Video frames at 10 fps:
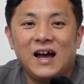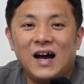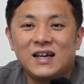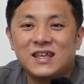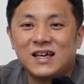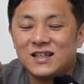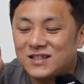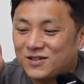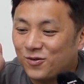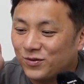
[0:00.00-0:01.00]
空き缶
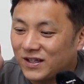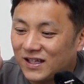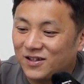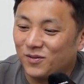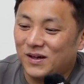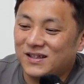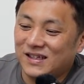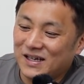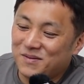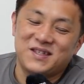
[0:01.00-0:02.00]
突っ込んでたっていうのもあ
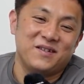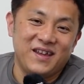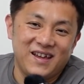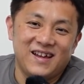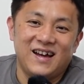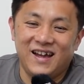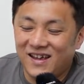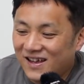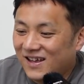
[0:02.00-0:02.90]
ありましたよねはい